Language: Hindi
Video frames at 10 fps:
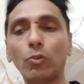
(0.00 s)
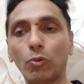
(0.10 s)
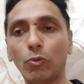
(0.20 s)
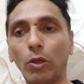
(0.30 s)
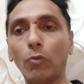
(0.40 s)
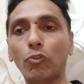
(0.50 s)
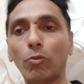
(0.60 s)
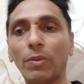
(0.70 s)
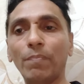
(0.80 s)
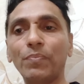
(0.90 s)
दोनों अकाउंटों
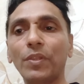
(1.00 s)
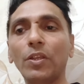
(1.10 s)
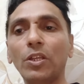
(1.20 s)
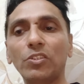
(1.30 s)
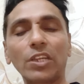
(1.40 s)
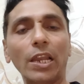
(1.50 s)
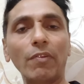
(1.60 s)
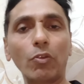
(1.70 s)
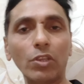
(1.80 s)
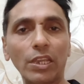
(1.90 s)
में इसके अलावा
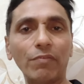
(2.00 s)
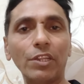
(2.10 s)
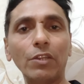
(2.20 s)
कोई एफ